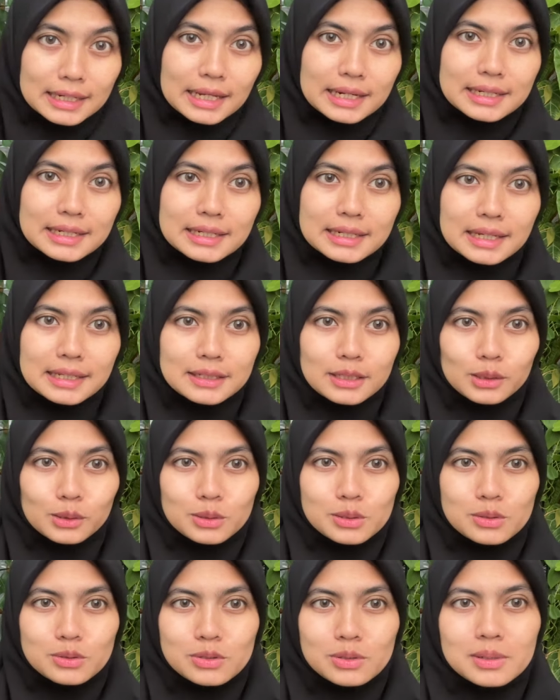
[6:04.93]
enak dilihat gitu
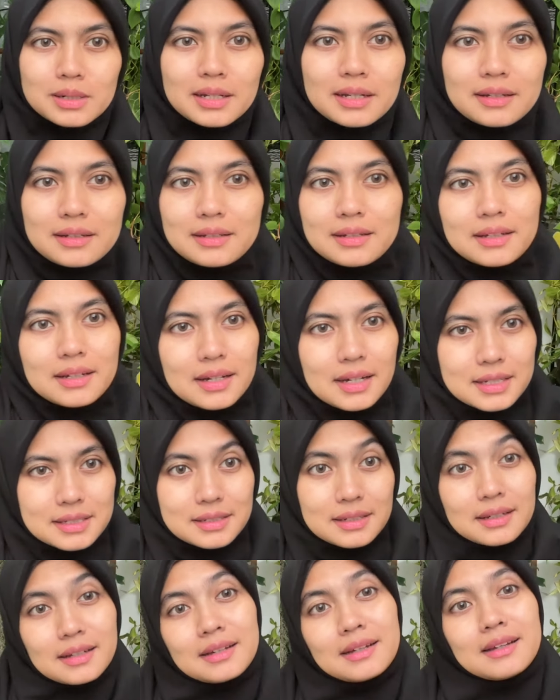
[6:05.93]
nyusunnya eh enggak
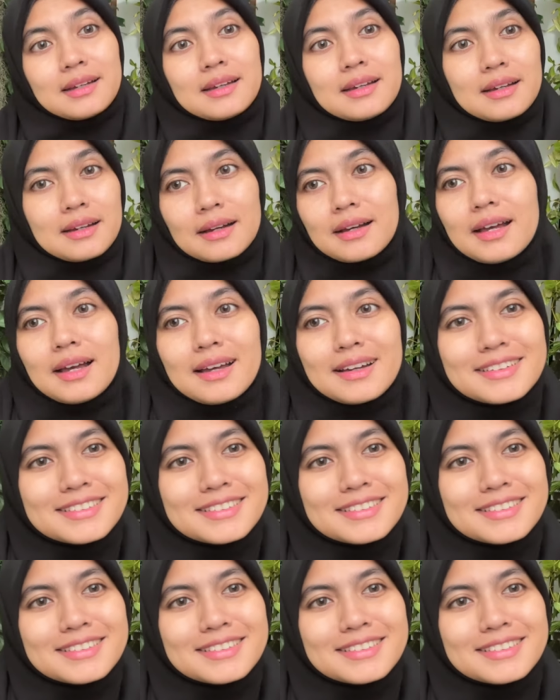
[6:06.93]
sih enggak